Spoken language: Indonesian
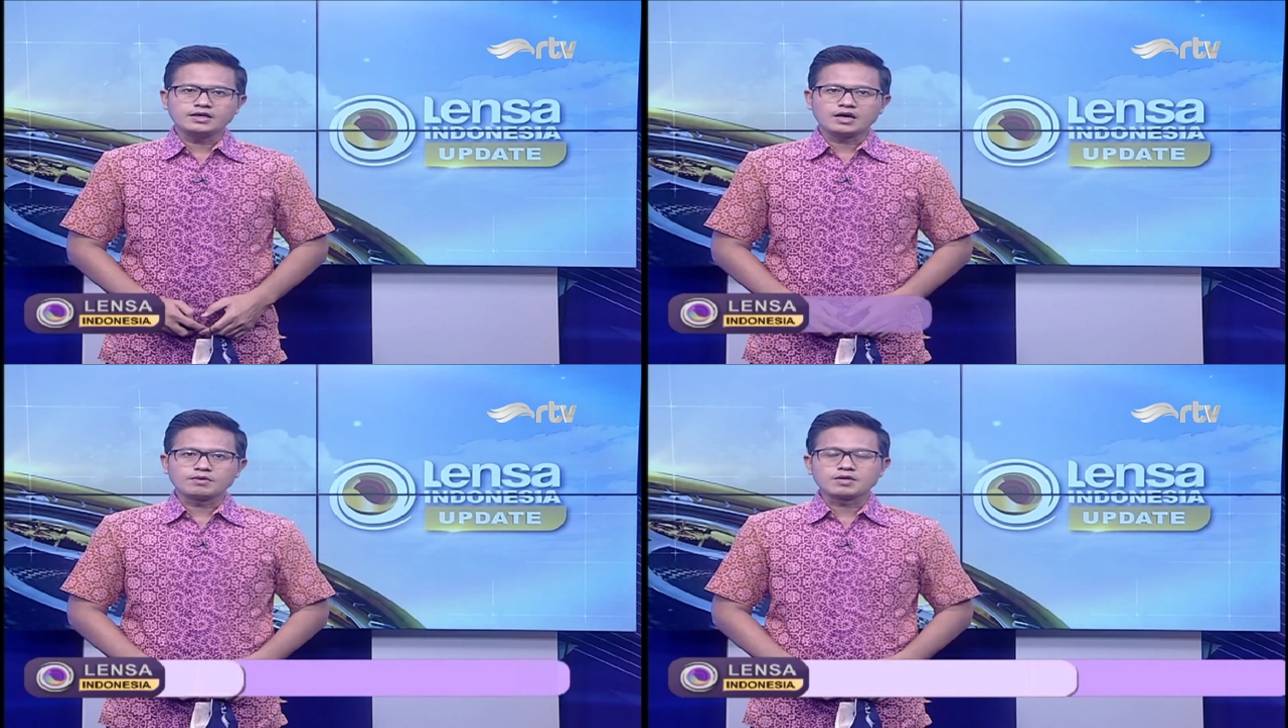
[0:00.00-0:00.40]

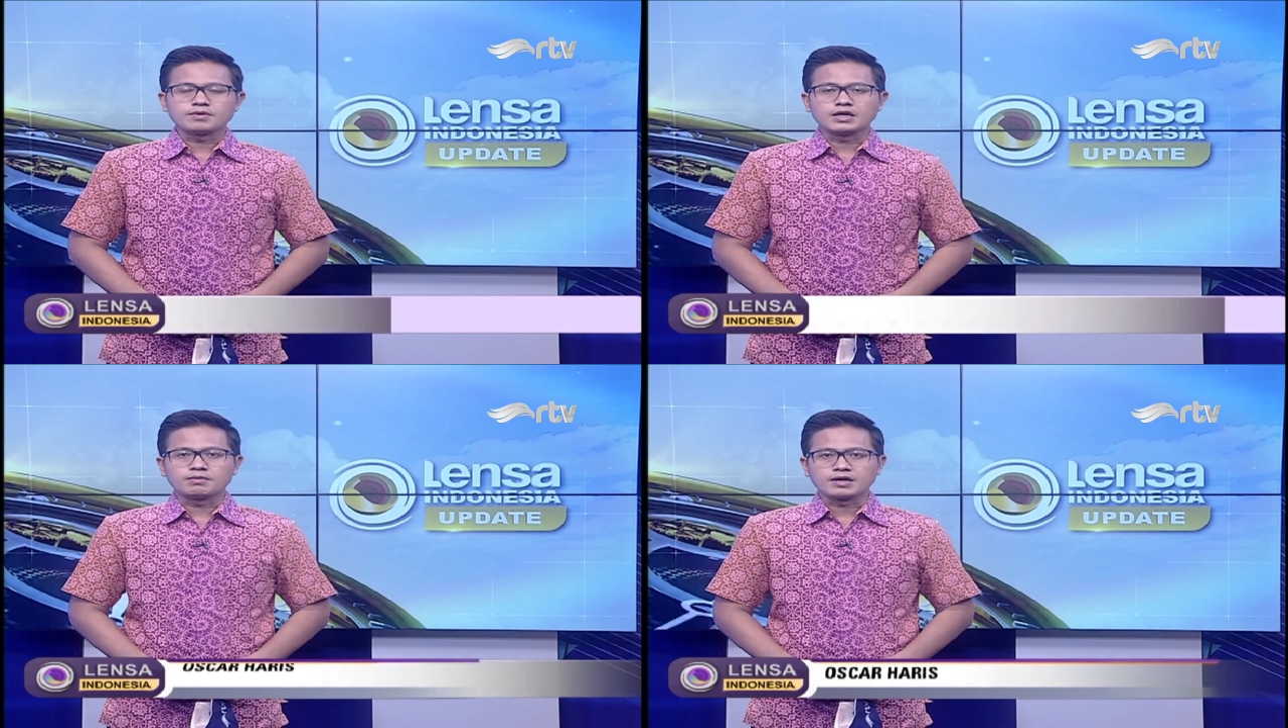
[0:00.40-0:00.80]
Kami
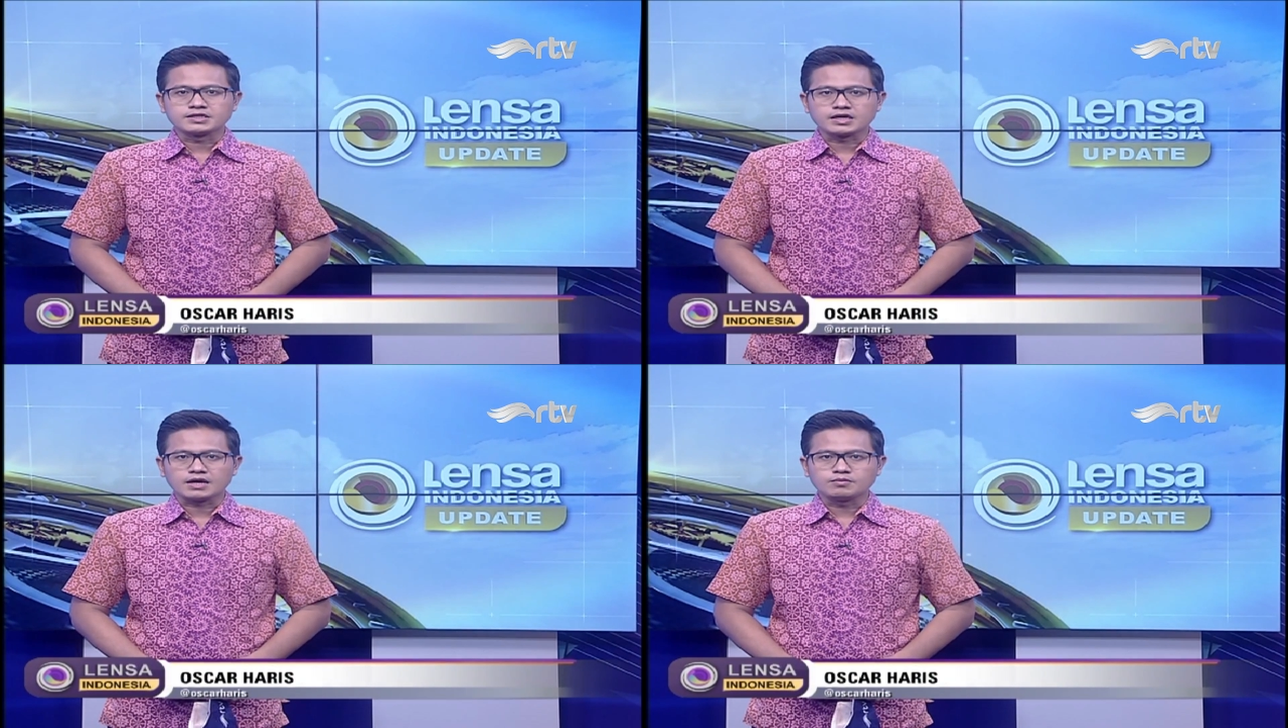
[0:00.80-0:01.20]
kembali
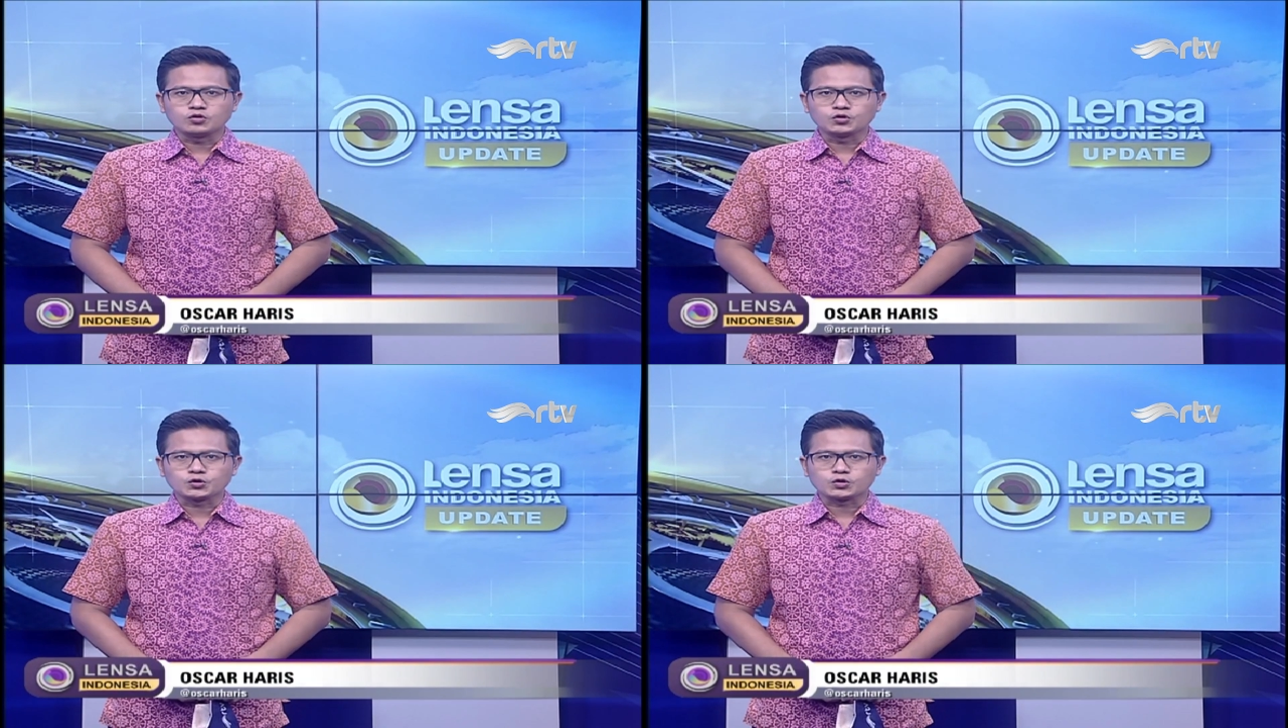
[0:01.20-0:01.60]
mengajak
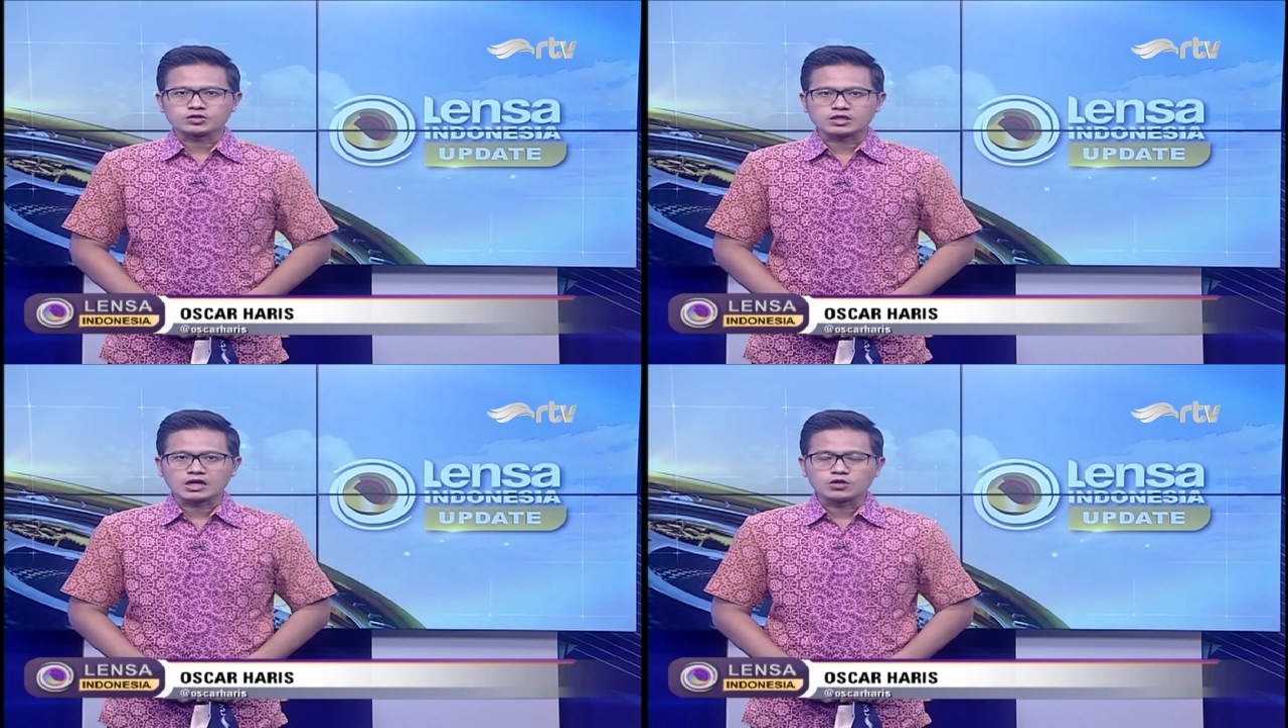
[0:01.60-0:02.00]
kamu untuk
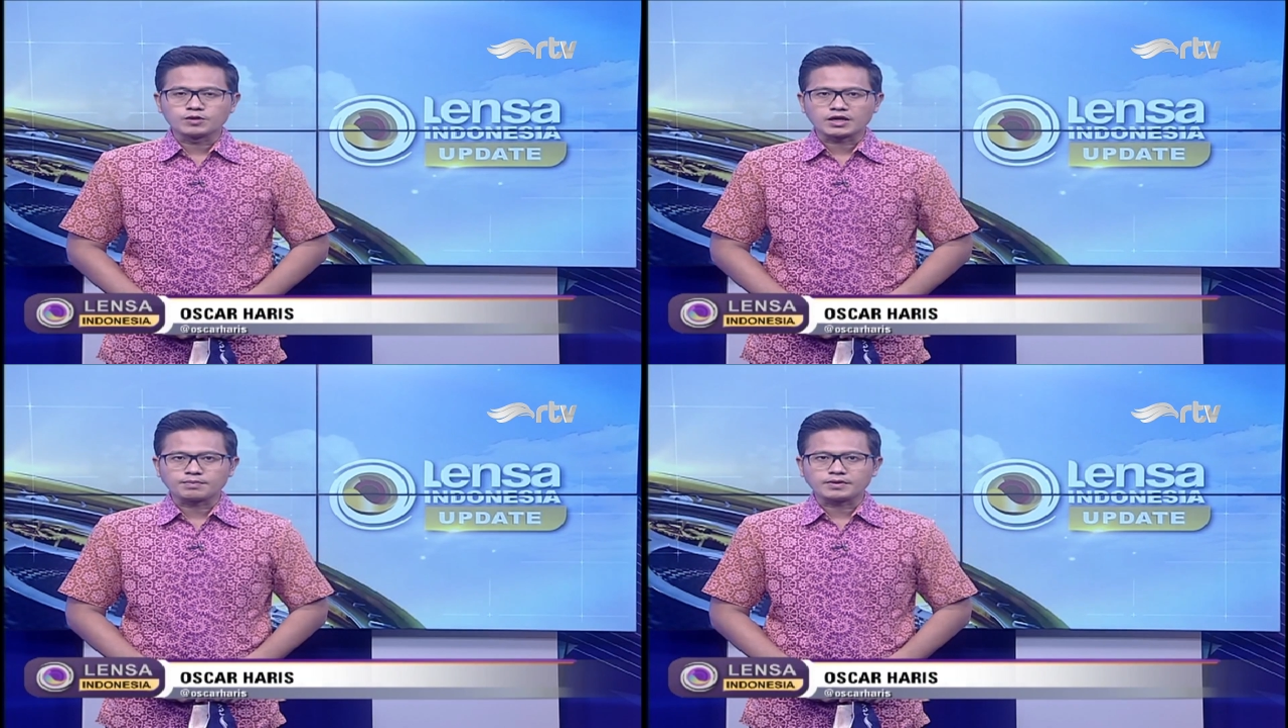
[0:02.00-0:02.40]
selalu
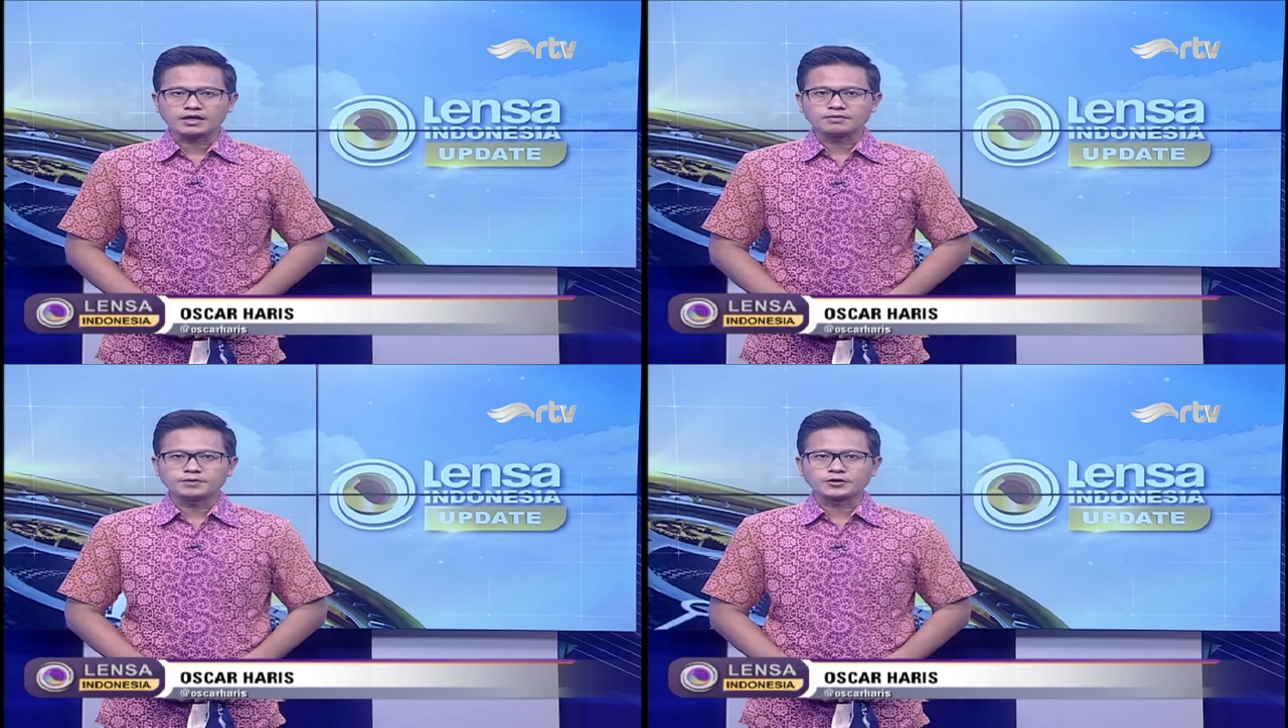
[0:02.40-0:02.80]

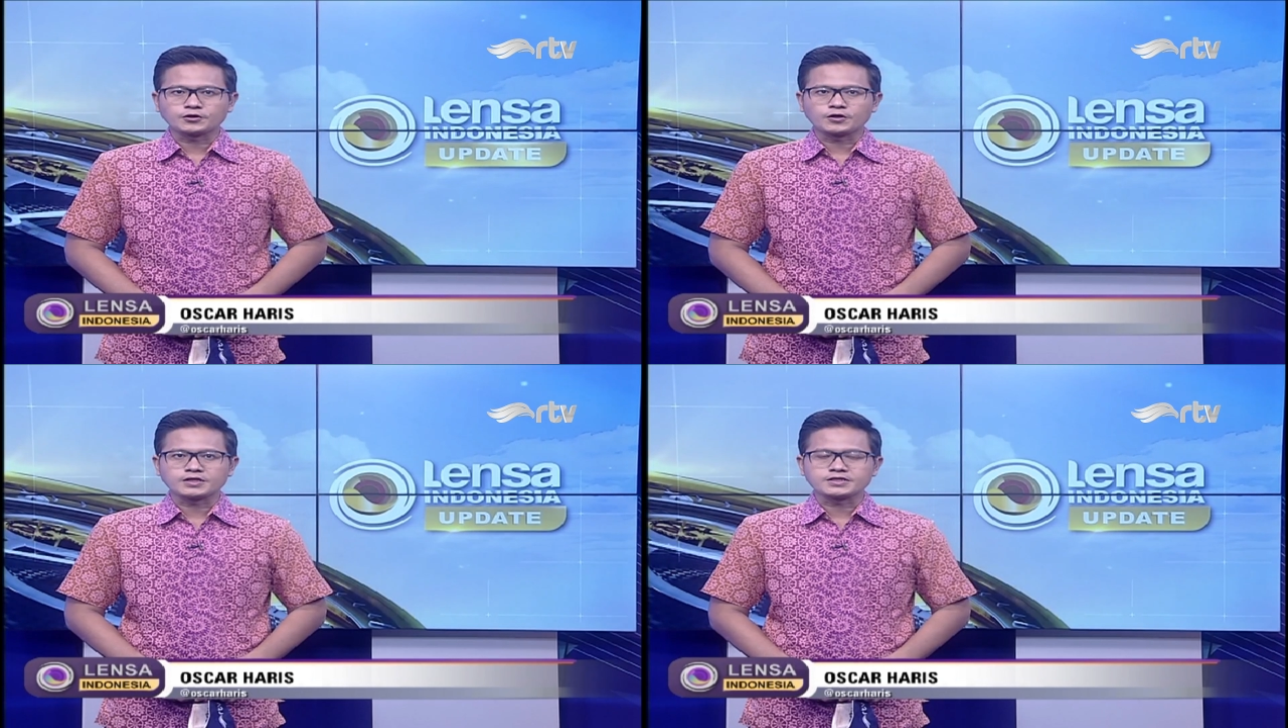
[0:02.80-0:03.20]
menerapkan
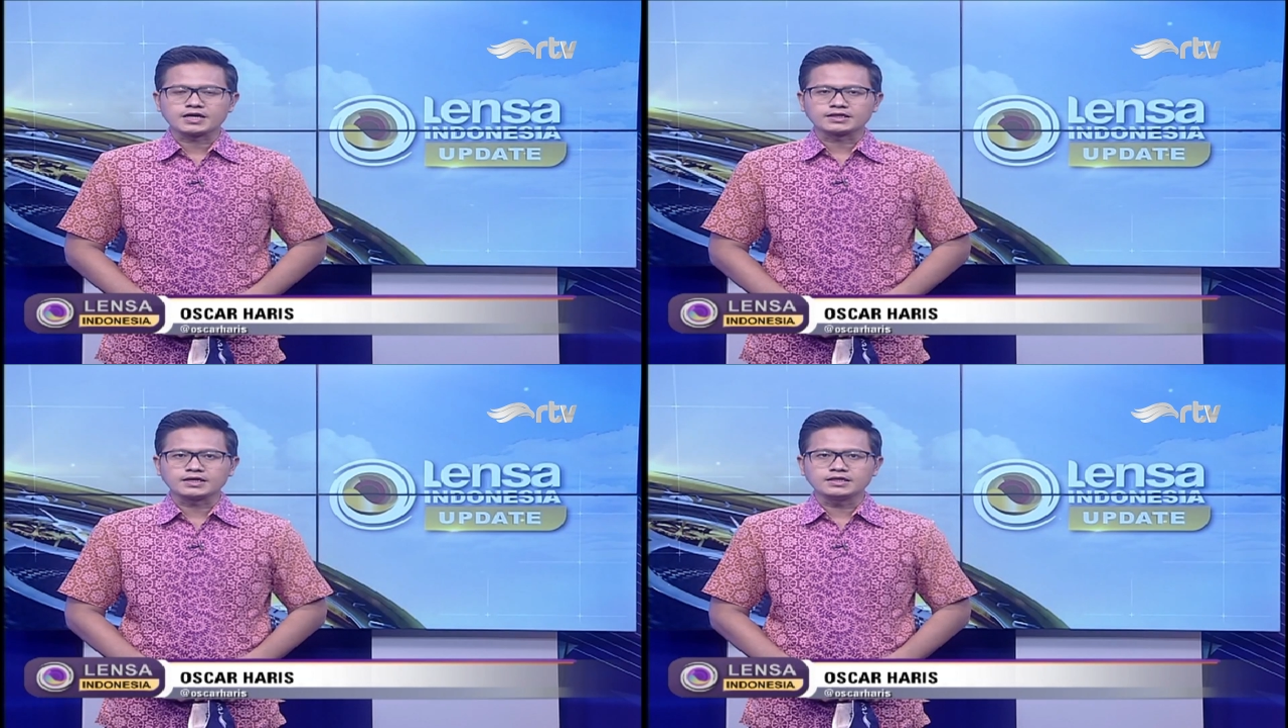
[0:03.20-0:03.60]
protokol
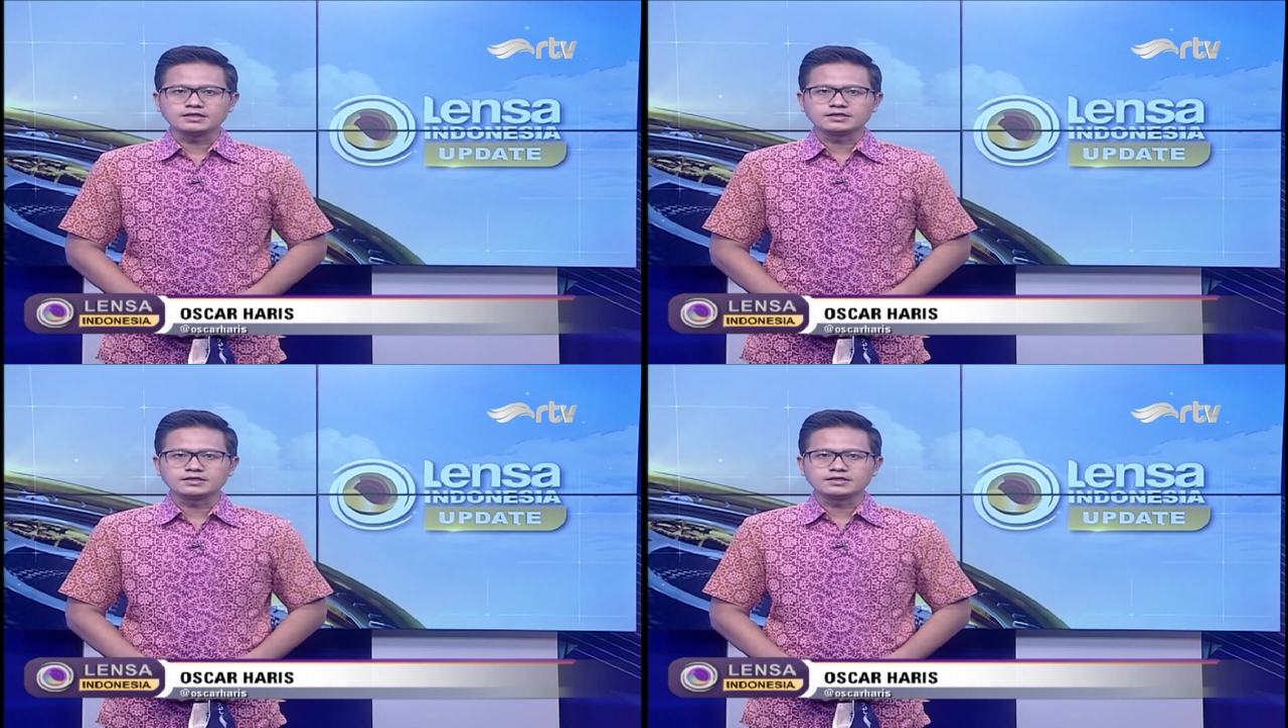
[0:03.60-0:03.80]
kesehatan.